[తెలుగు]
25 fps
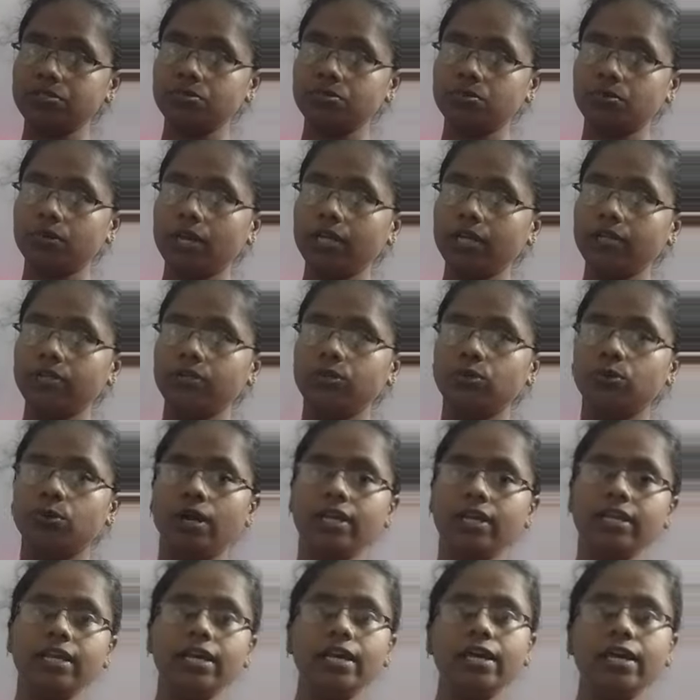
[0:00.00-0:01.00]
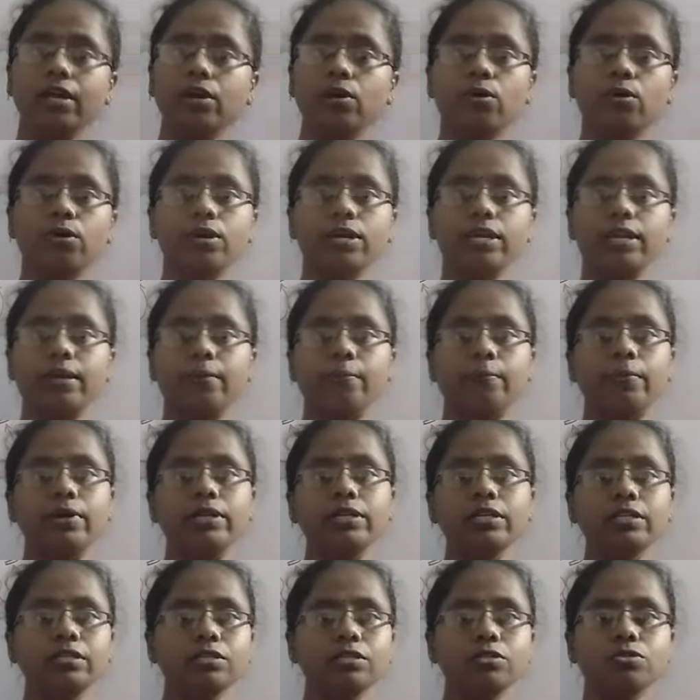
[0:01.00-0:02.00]
తీసుకున్నా టూ అనే ఇంకొక
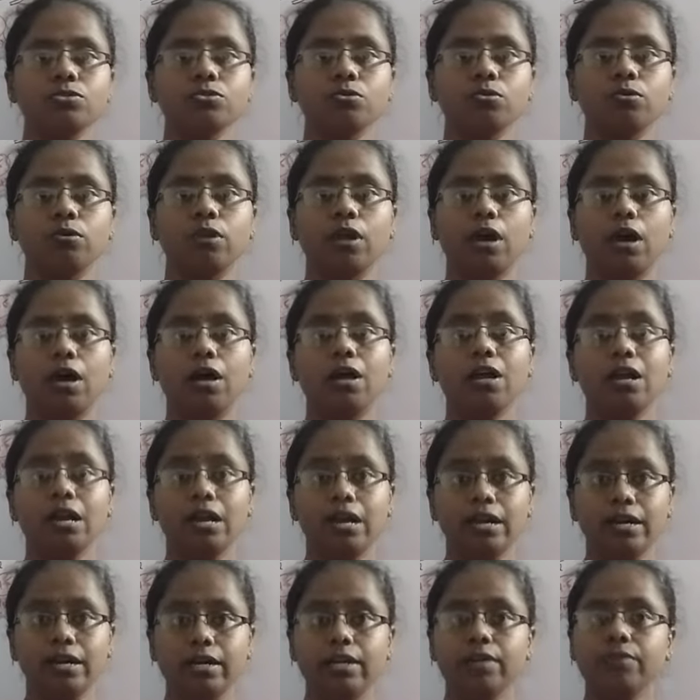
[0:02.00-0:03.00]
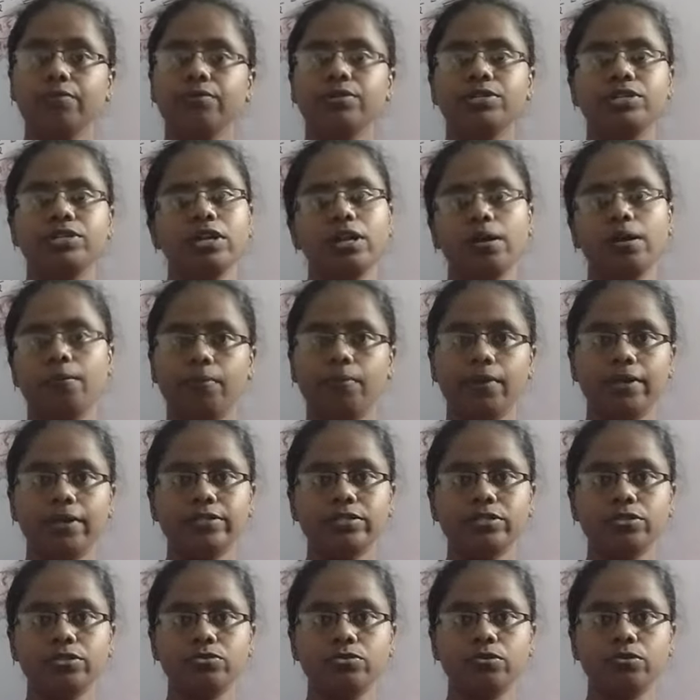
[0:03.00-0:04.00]
నెంబర్ని తీసుకున్నా డివిజన్ అప్లై
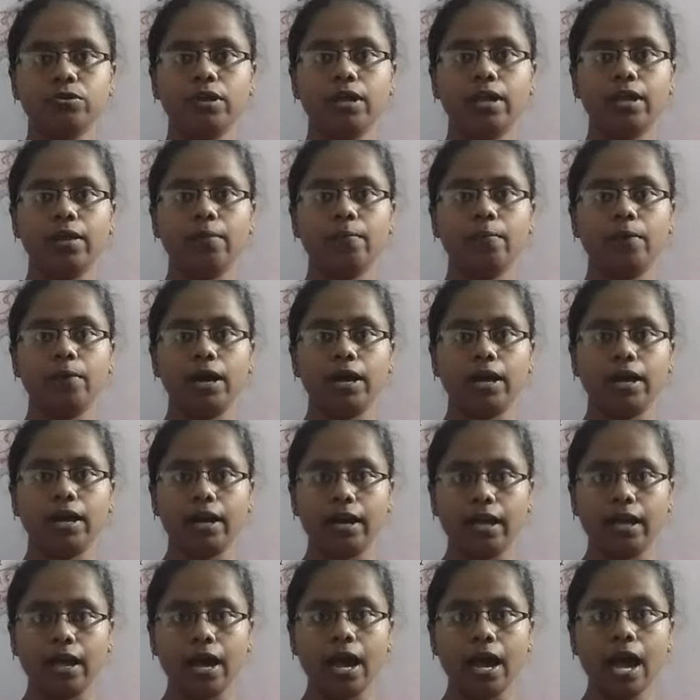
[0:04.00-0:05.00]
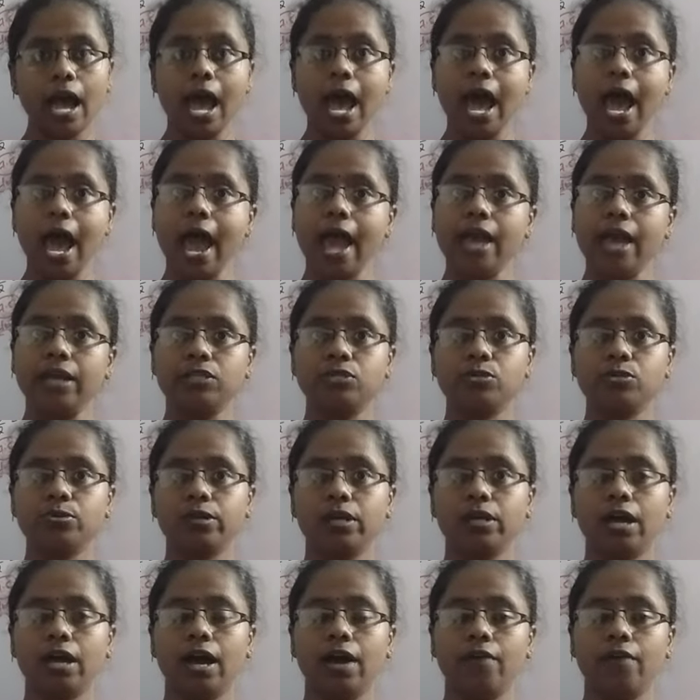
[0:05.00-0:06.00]
చేస్తున్నానమ్మా అక్కడ
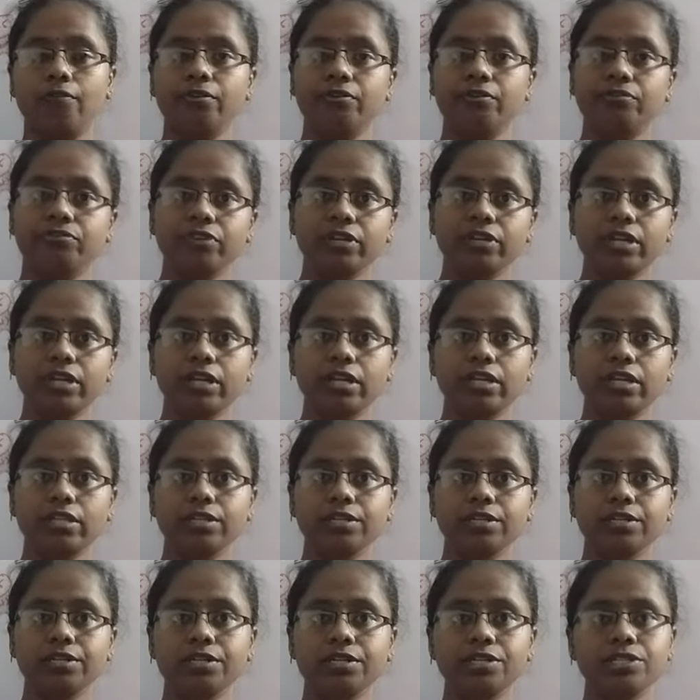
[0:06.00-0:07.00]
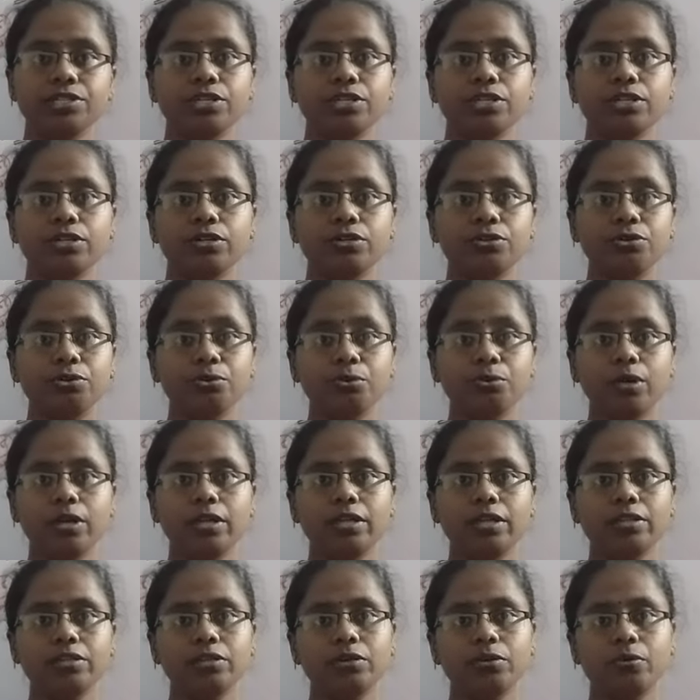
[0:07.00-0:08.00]
యాక్చువల్గా ఫిఫ్టీన్ అనేది ఇంటీజర్ టూ
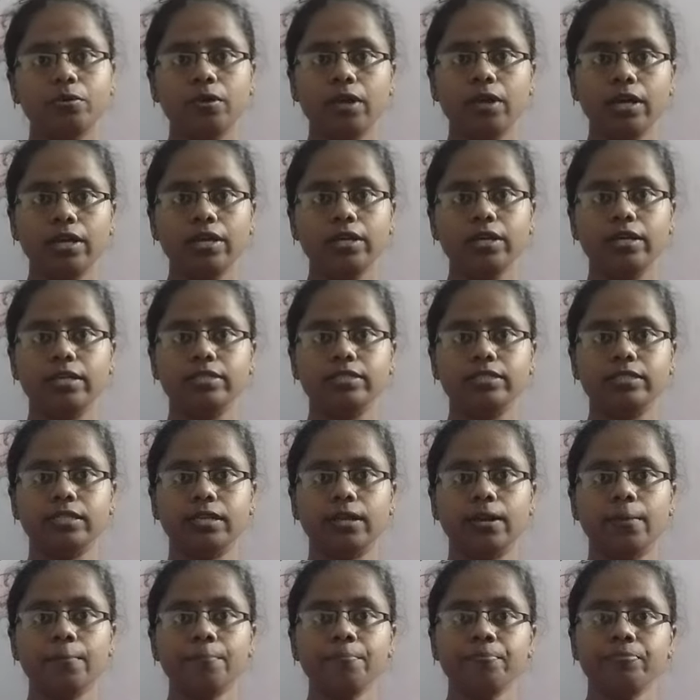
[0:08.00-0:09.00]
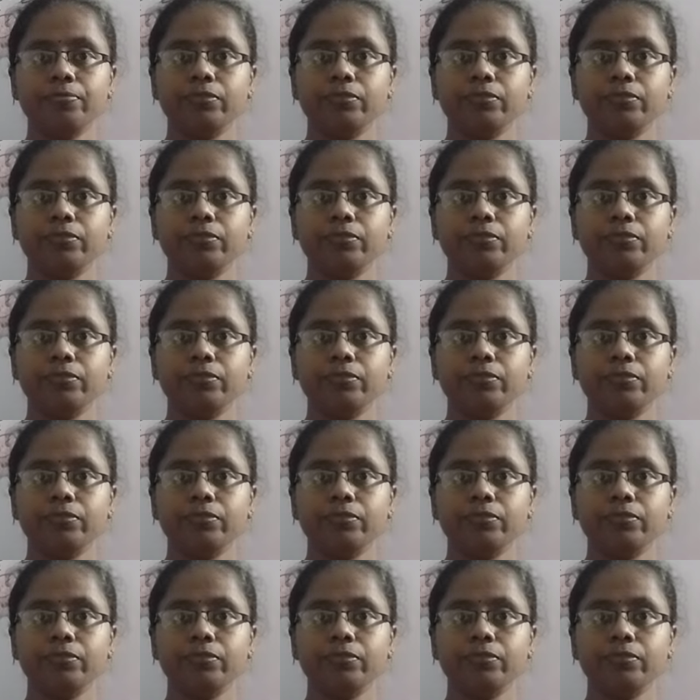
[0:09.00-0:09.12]
అనేది కూడా ఇంటీజర్